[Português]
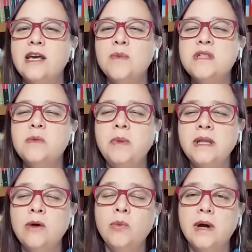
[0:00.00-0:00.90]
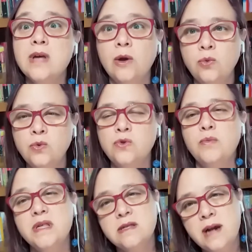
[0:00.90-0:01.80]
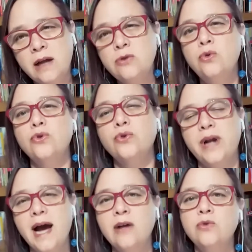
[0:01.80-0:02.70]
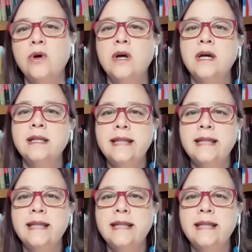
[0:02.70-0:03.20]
né, que é uma disciplina que os alunos do mestrado e doutorado